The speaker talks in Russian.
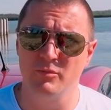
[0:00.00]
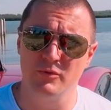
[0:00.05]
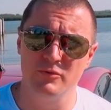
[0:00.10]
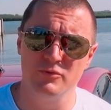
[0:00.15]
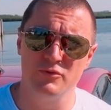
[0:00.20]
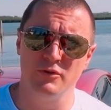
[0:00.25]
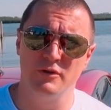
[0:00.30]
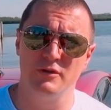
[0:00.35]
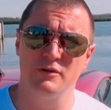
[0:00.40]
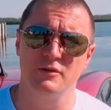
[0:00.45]

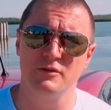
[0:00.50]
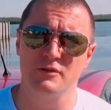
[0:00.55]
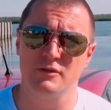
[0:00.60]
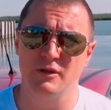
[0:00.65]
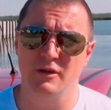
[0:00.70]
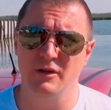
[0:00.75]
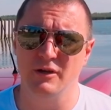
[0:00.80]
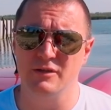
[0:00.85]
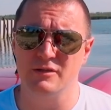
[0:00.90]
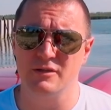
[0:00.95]
получилась
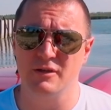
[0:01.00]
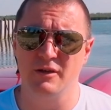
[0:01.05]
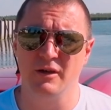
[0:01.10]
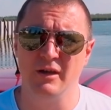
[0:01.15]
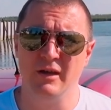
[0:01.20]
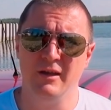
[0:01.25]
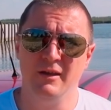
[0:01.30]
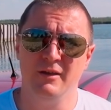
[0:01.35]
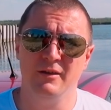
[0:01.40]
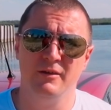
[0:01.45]
инсталляция.
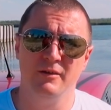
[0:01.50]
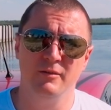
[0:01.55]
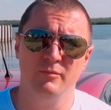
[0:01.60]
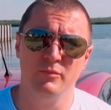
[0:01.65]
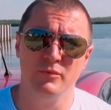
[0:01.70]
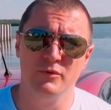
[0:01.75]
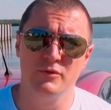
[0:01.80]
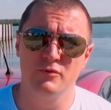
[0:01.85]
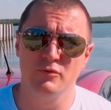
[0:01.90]
И мы